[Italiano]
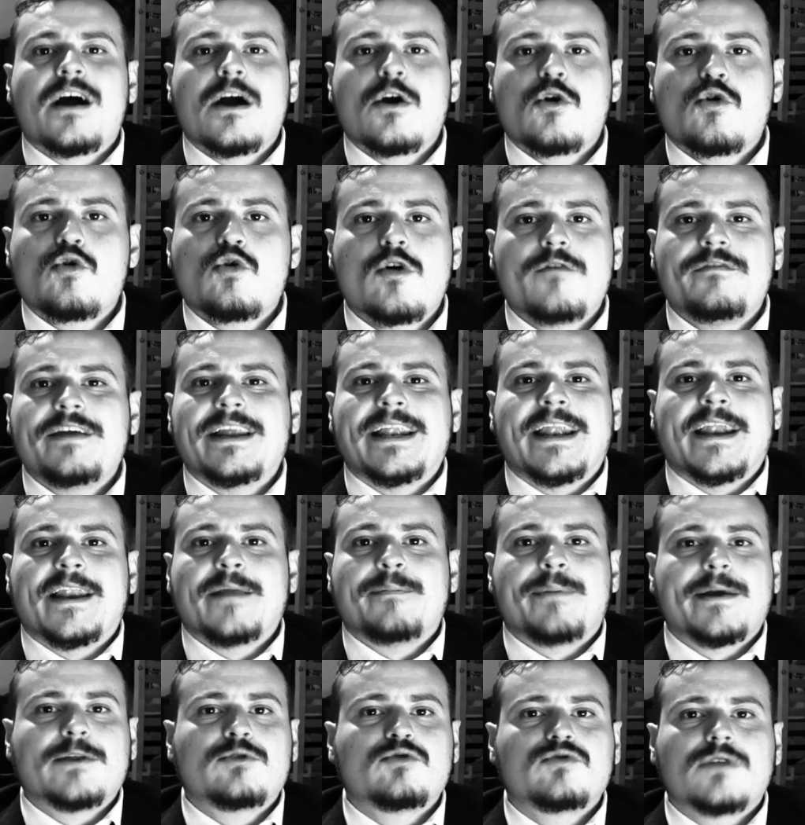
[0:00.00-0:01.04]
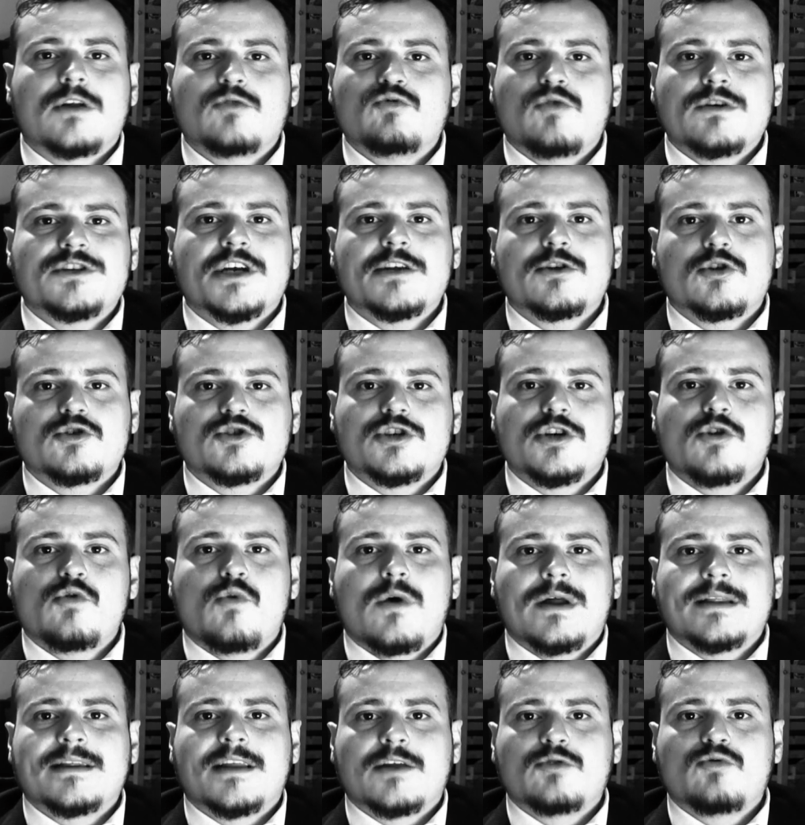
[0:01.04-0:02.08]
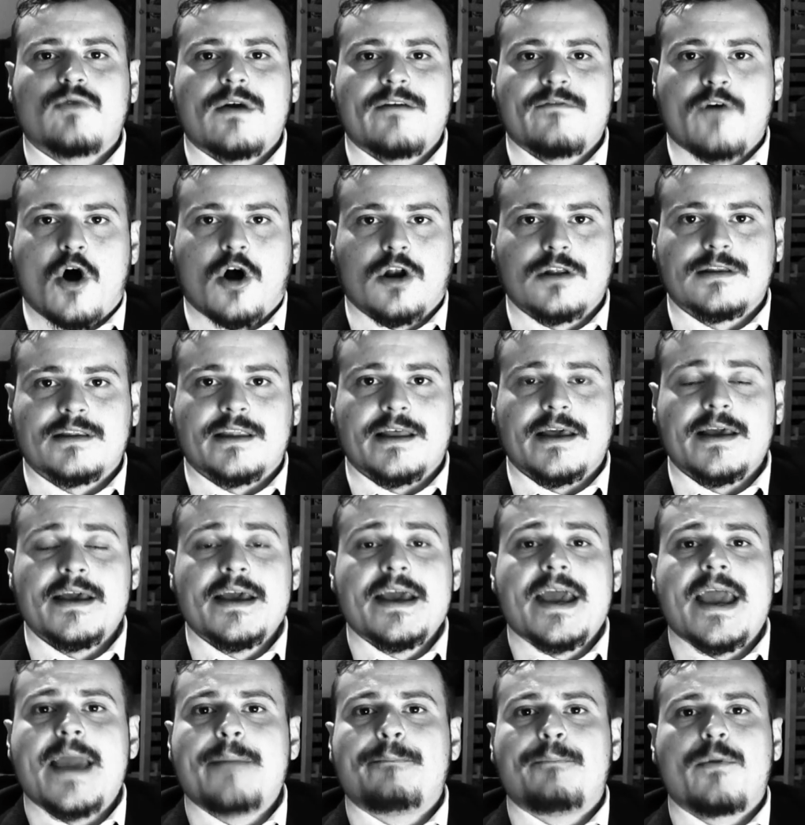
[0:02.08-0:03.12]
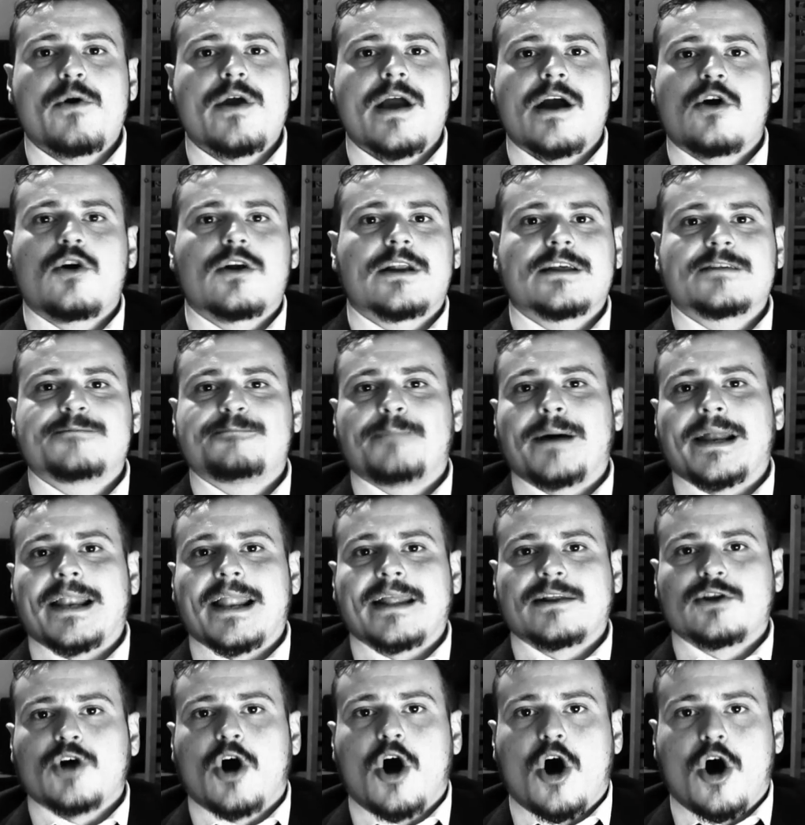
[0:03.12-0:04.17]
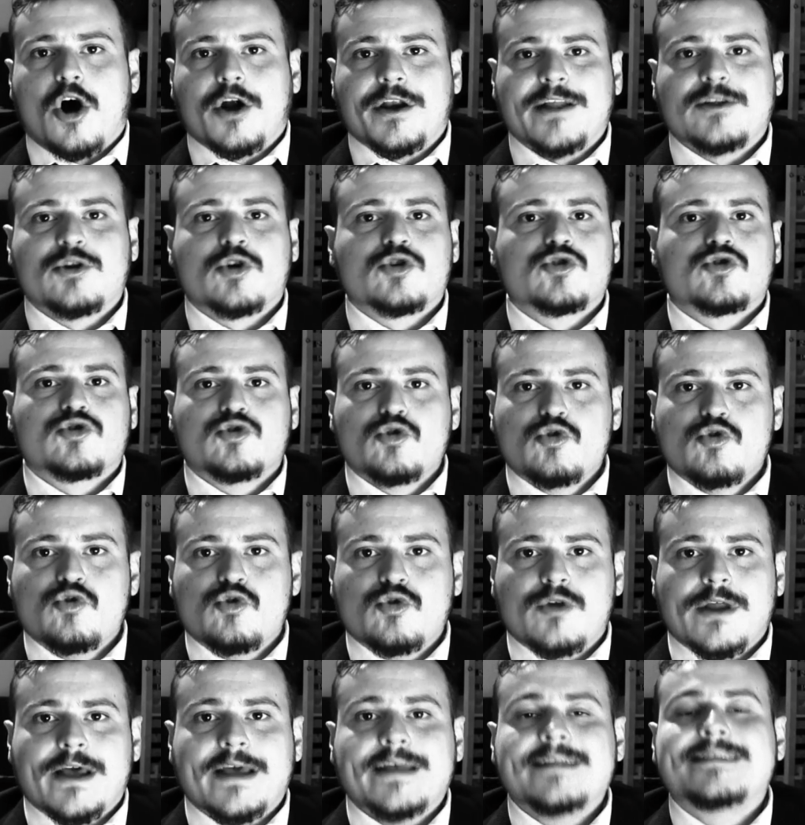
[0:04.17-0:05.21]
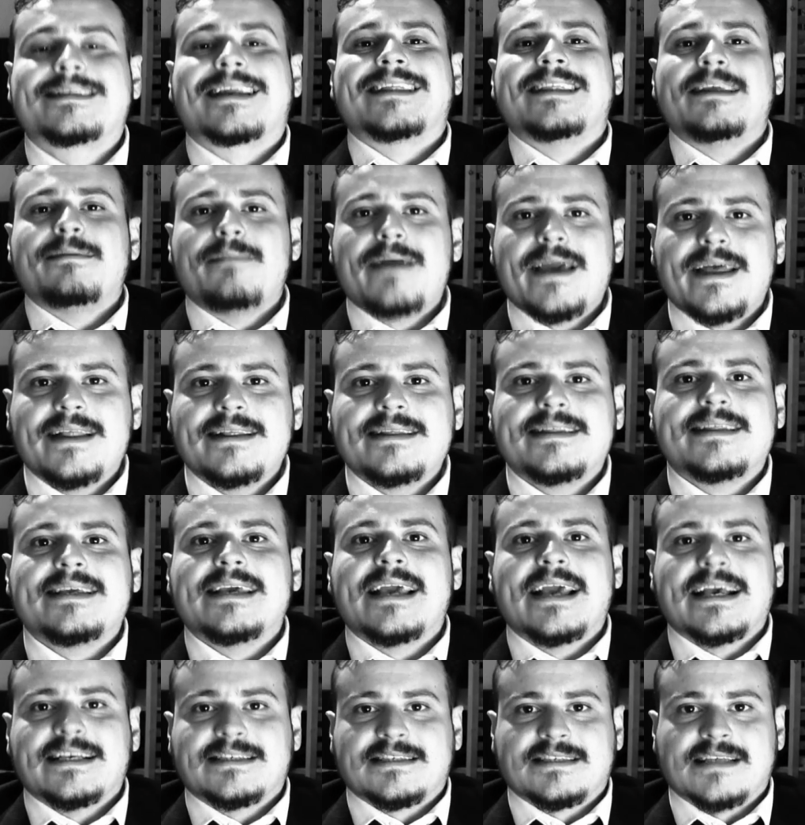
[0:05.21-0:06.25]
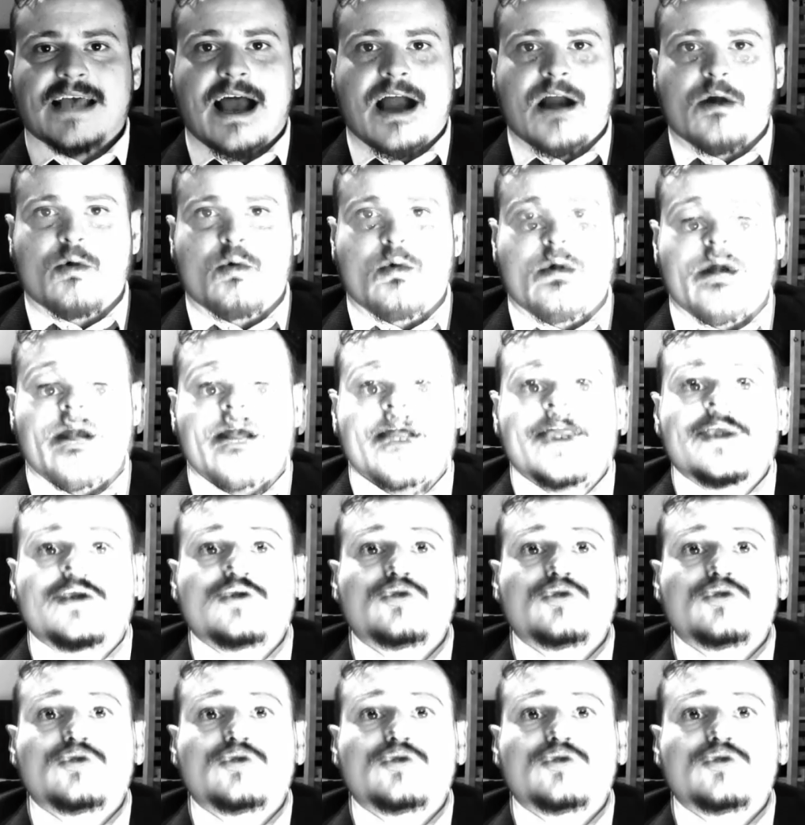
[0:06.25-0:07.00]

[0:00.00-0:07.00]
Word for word: fanculo viene ripetuta 252 volte e poi ancora sparatorie, torture, tradimenti e sangue.